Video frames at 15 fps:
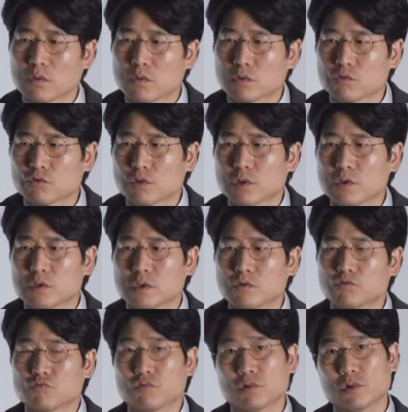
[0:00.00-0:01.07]
곡 중에 이제
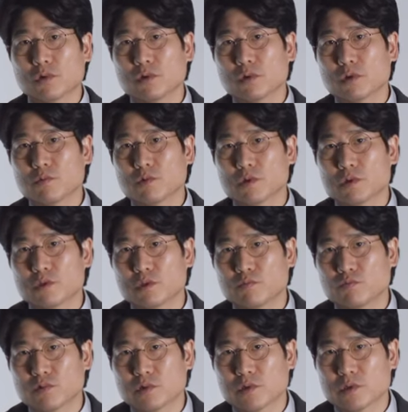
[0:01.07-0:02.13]
눈물을 흘리며 씨를
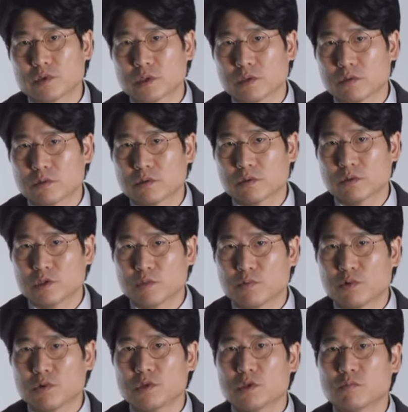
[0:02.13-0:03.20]
뿌리는 자는 이런
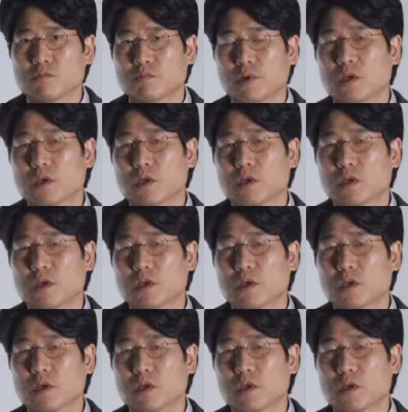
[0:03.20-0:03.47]
시편 20,